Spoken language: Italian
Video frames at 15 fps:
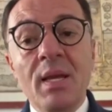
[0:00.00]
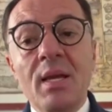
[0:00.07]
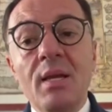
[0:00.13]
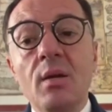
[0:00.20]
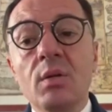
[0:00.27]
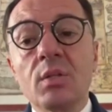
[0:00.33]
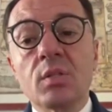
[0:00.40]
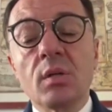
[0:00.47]
In
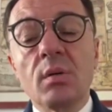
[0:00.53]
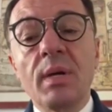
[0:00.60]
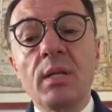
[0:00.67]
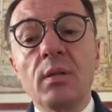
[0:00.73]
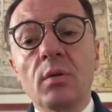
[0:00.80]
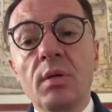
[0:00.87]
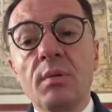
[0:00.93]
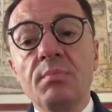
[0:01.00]
questo
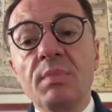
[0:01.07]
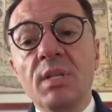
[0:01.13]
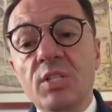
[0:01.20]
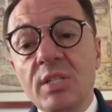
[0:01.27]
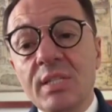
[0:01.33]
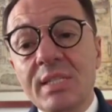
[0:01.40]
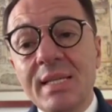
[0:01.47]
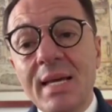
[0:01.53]
momento è
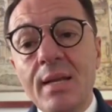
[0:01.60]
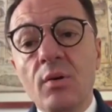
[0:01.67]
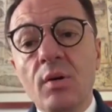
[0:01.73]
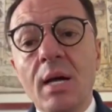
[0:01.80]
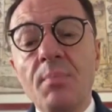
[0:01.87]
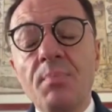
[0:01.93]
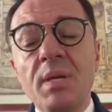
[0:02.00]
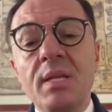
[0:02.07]
necessario
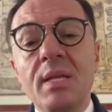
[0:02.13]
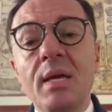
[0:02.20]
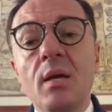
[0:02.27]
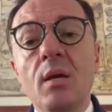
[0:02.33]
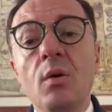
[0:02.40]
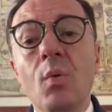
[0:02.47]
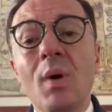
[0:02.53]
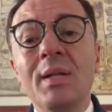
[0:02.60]
capire
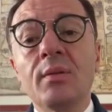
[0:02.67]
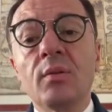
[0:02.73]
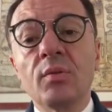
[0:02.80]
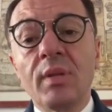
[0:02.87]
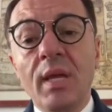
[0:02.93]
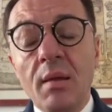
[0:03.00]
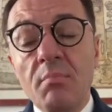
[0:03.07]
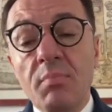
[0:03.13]
in quanto
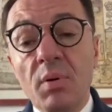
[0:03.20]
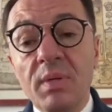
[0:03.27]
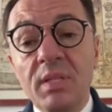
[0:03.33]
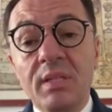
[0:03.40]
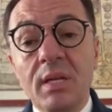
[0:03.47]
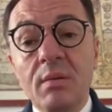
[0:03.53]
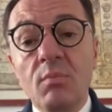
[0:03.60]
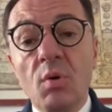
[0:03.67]
tempo
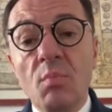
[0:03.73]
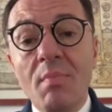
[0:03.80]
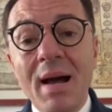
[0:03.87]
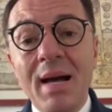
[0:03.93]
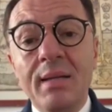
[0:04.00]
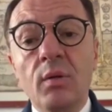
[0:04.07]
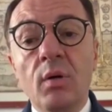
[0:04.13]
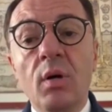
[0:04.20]
metteremo
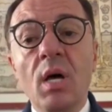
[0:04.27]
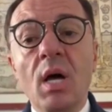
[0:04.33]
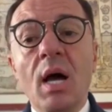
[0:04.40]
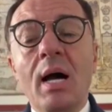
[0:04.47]
mano